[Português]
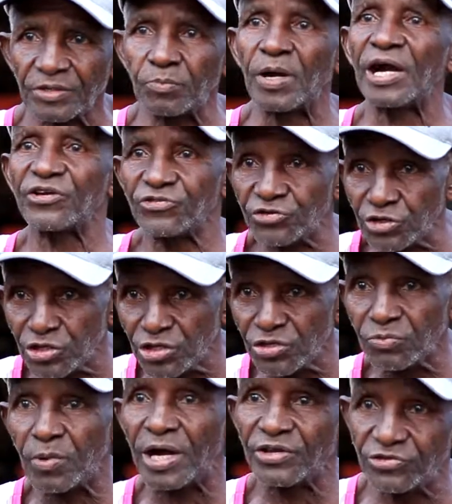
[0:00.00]
De
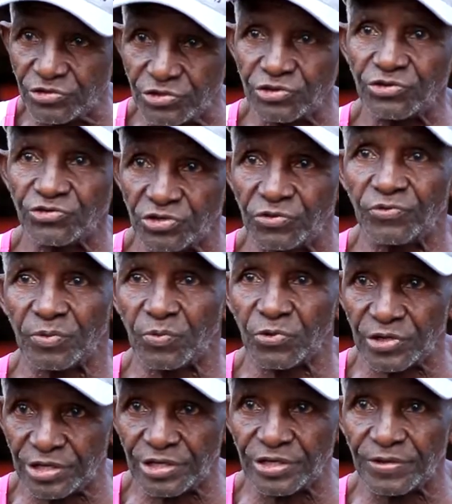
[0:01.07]
baixinho, baixinho de Estevam
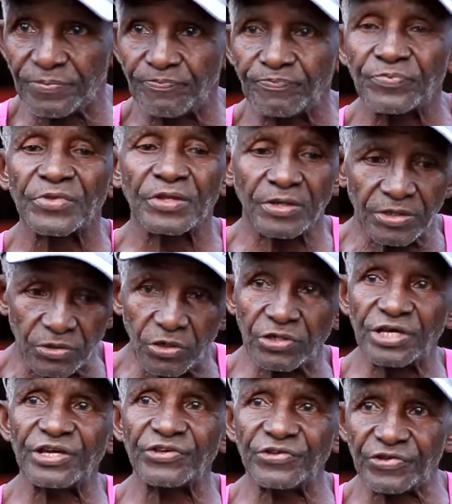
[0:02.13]
Amorim,
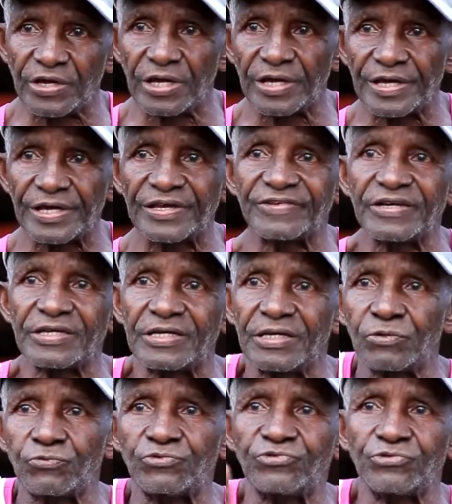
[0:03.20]
Dona Isaura. Essa que
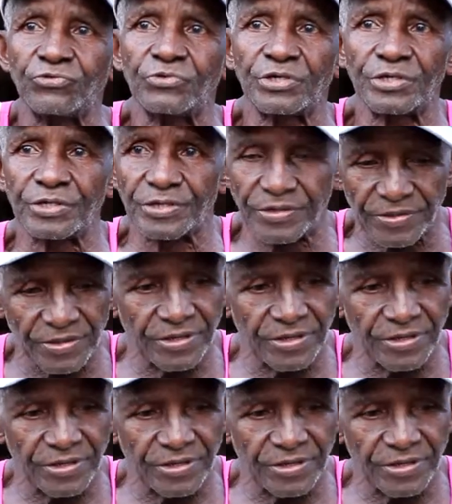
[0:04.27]
era a costureira.